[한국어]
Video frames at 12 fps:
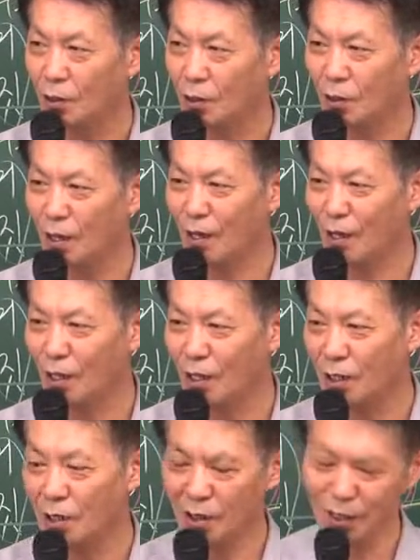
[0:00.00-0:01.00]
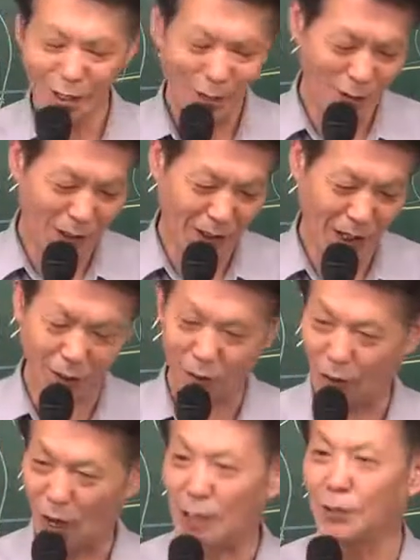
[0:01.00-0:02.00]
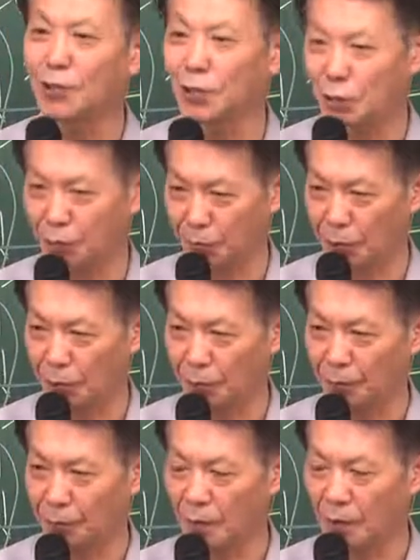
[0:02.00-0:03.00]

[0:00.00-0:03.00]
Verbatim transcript: 예? 1개월 된다는 거예요. 안 써 있으면.